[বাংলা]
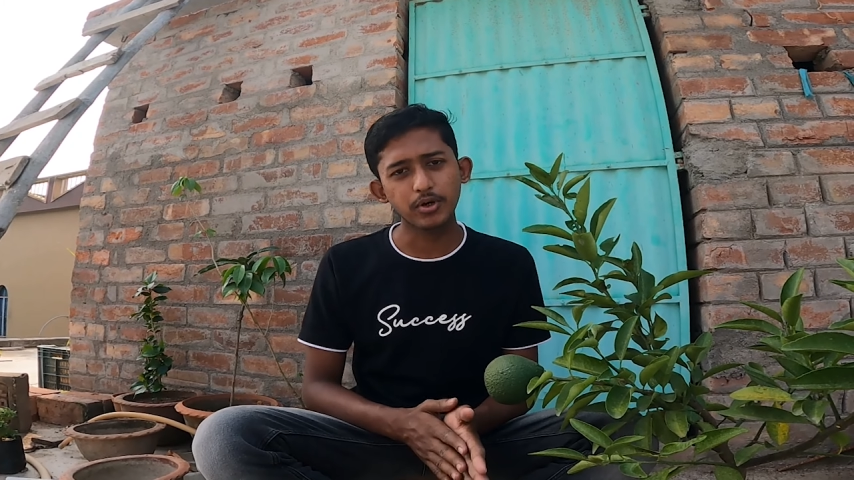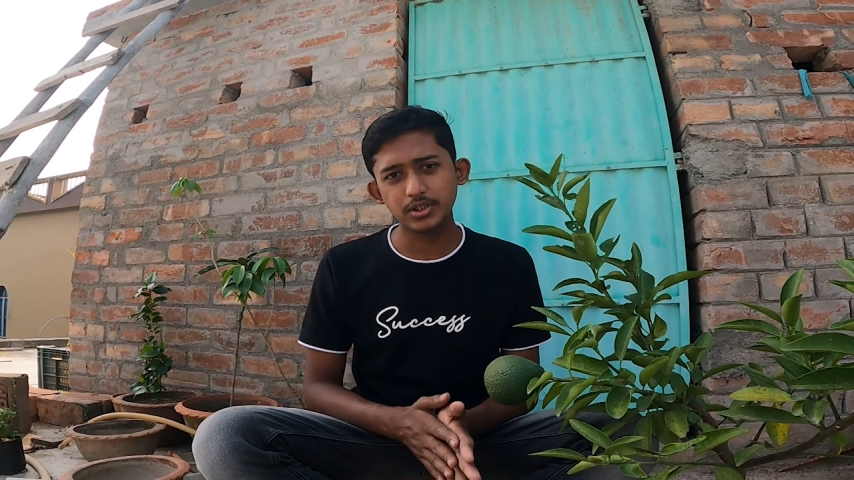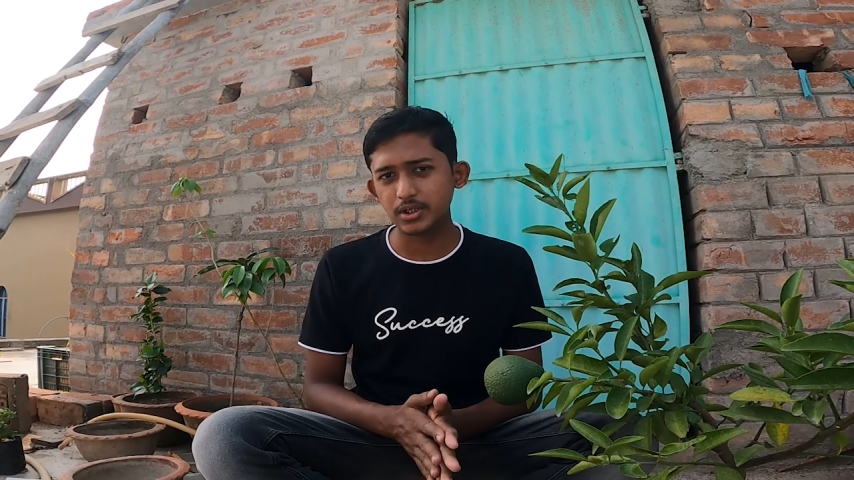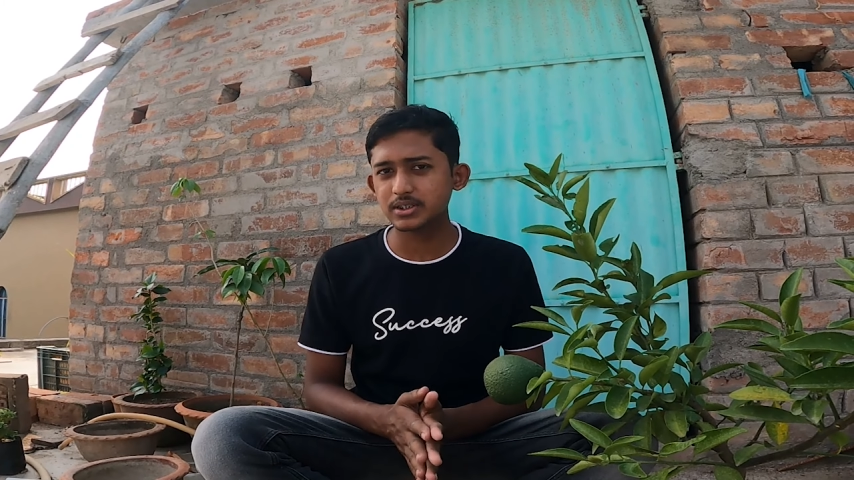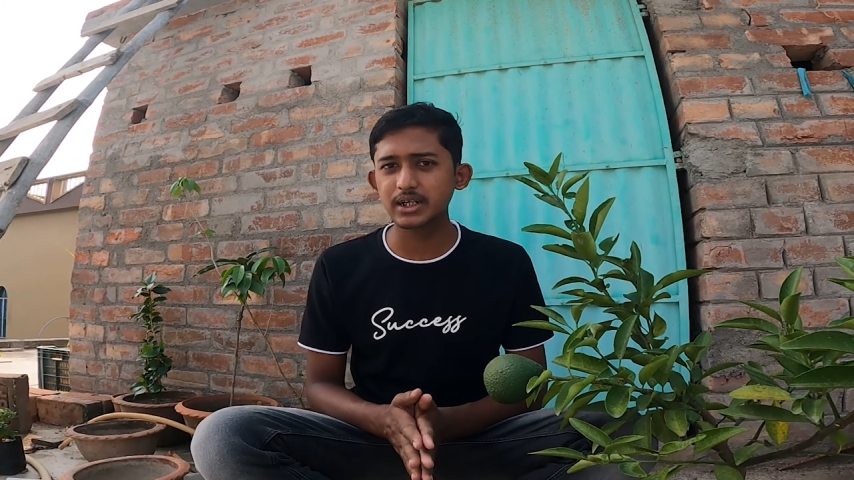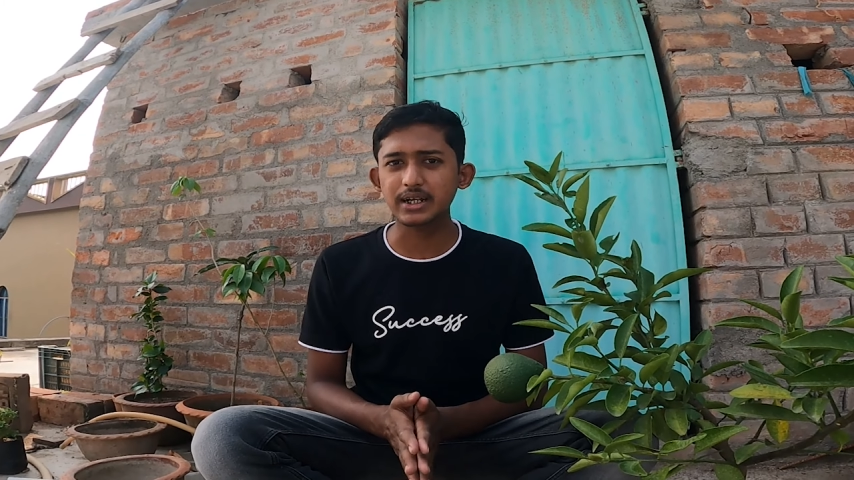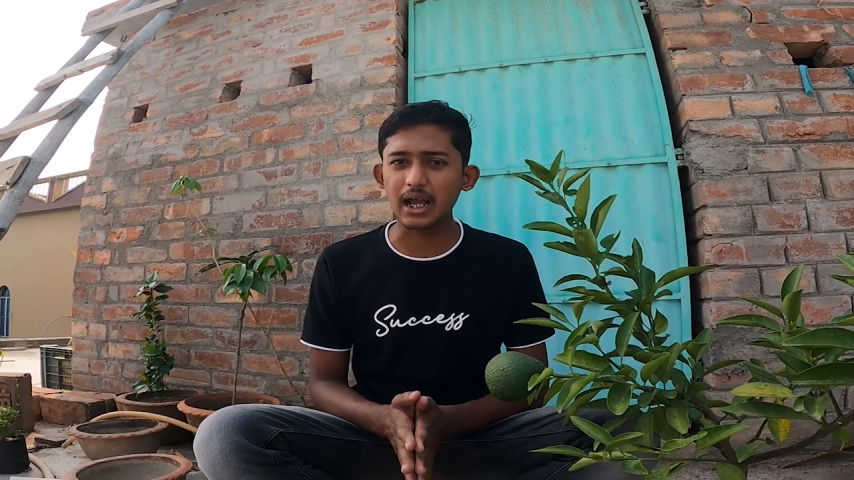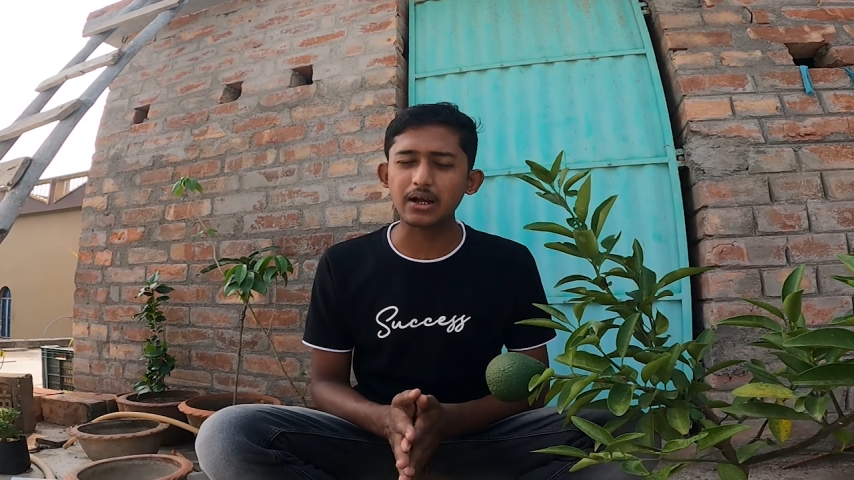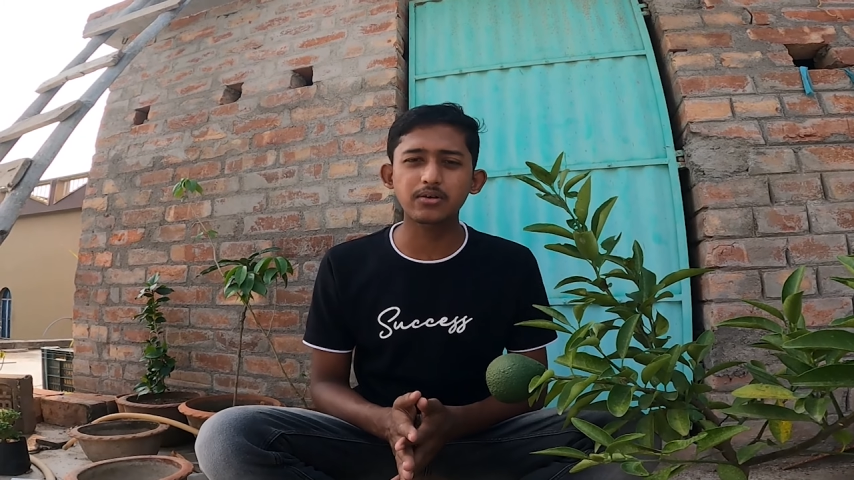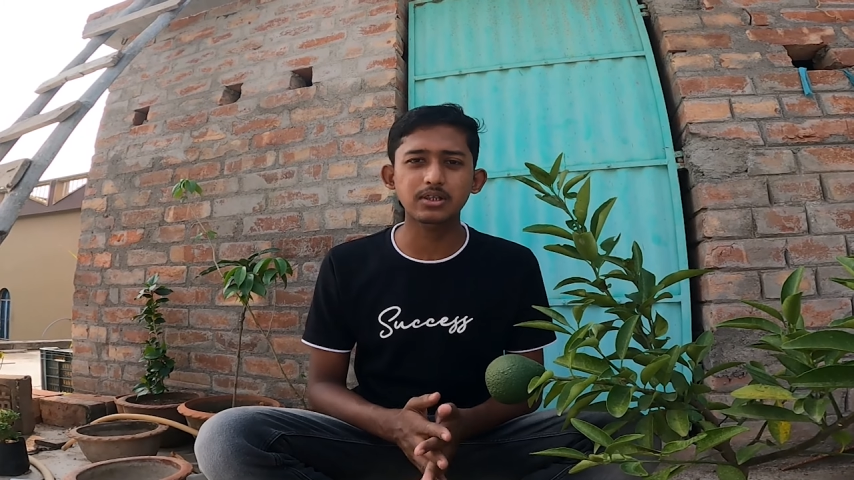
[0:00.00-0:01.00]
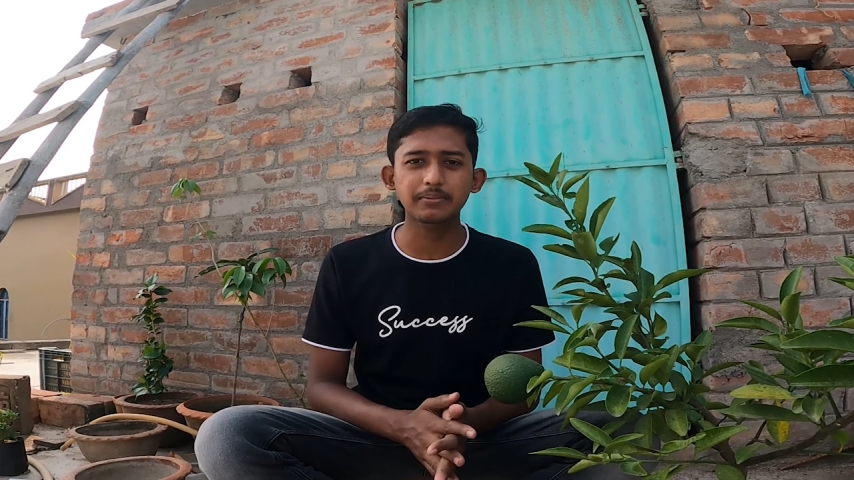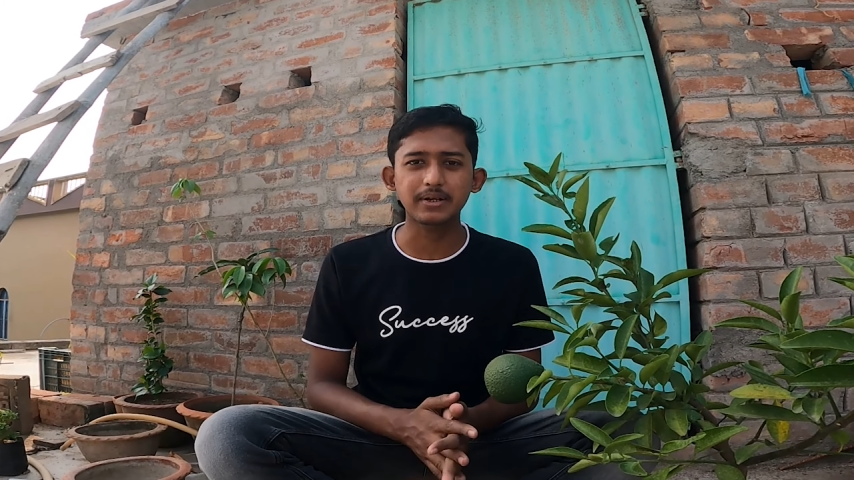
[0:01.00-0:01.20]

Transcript: পরিচর্যা না করতে